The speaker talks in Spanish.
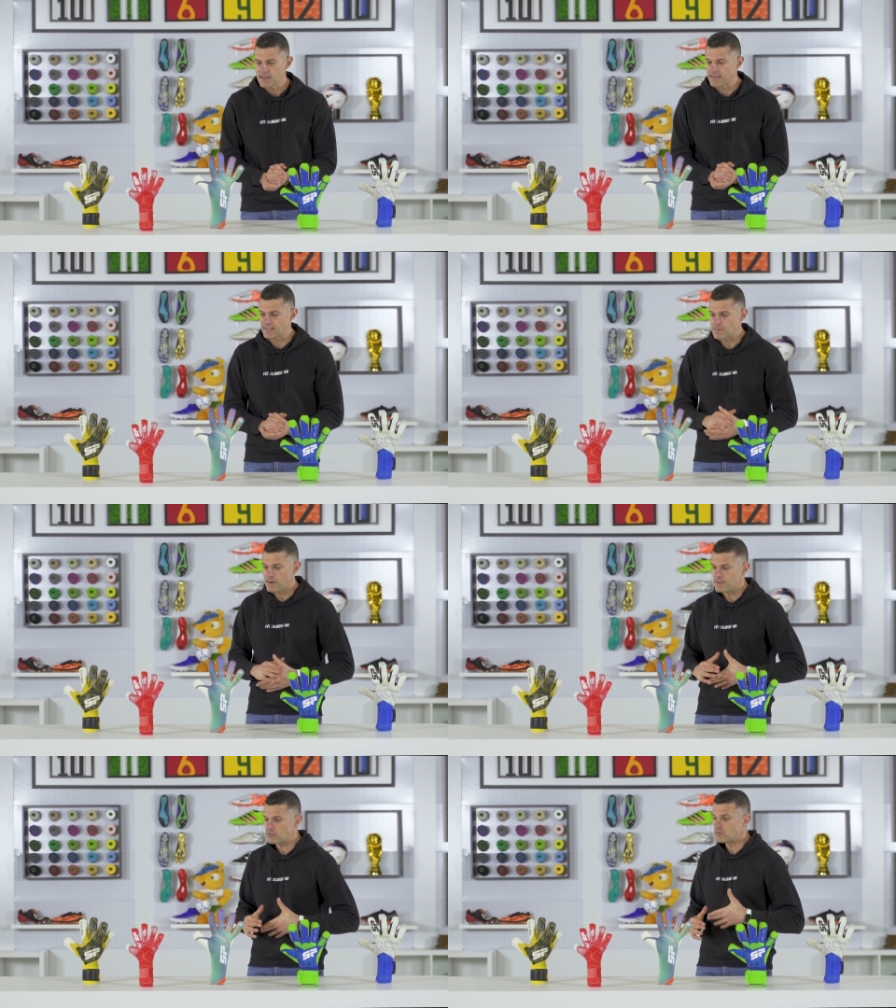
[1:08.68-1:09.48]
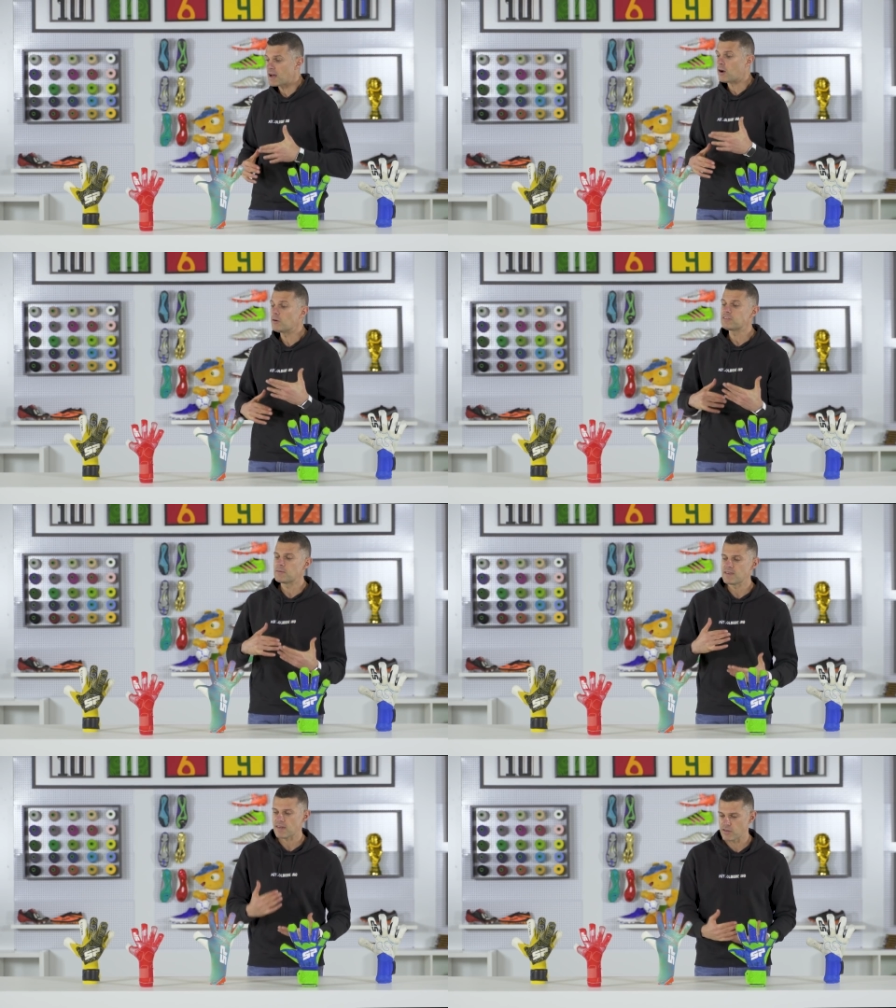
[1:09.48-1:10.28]
que simplemente es una
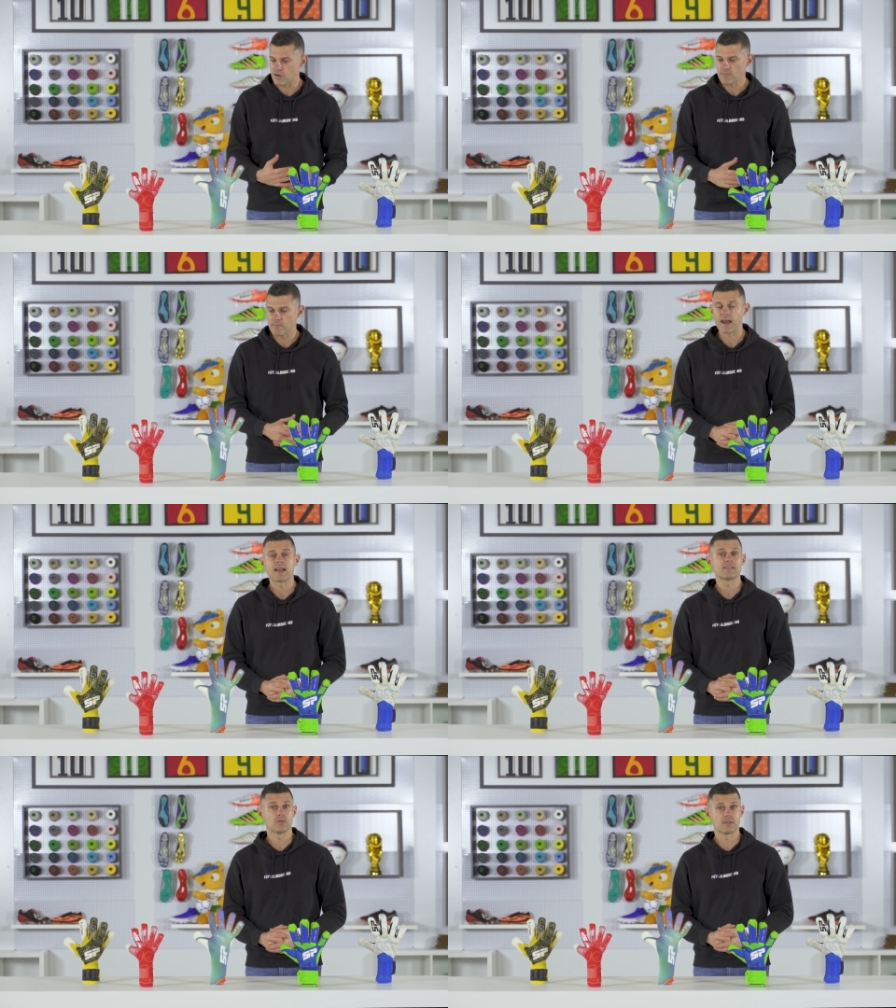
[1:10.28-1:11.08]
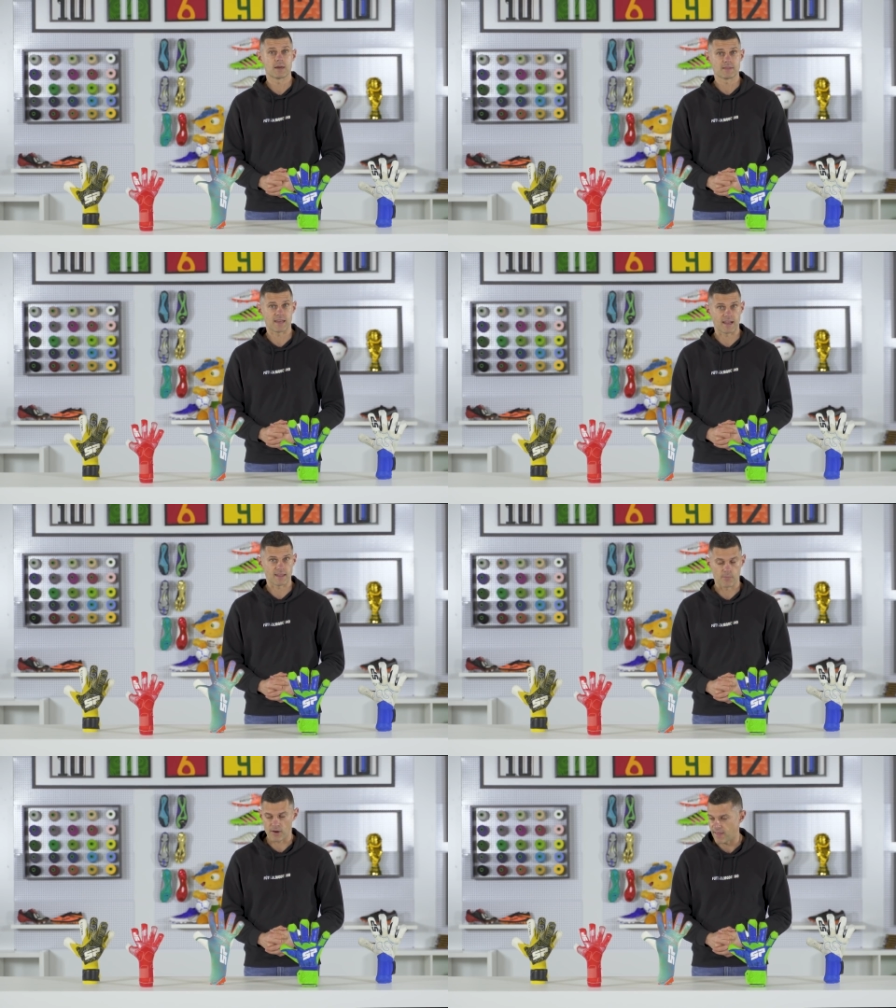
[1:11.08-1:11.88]
optimización para la segunda mitad de la
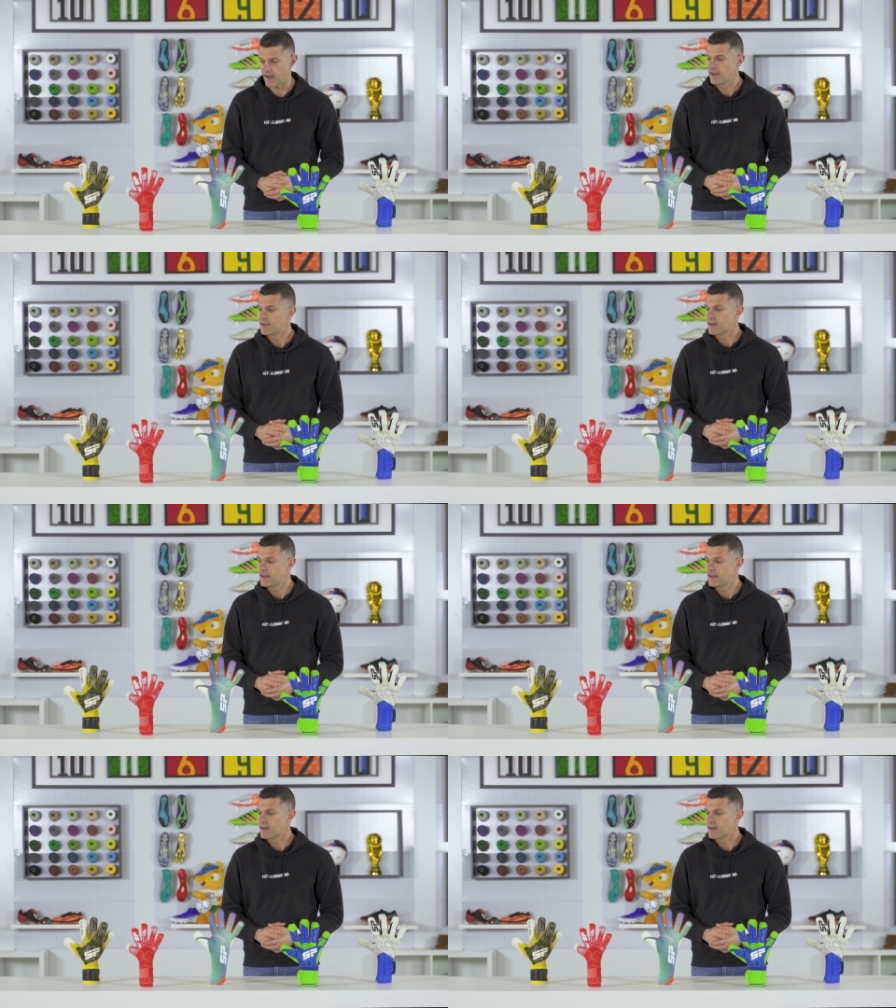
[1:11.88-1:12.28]
temporada.